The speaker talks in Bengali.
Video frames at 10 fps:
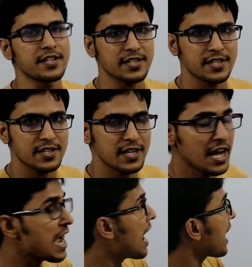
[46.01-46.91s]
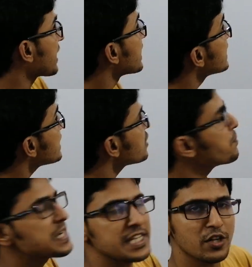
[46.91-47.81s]
হিট আর হিট
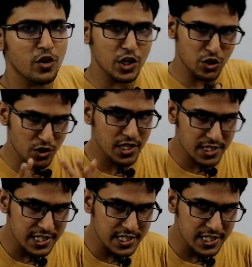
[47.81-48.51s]
মেজার করার জন্য যে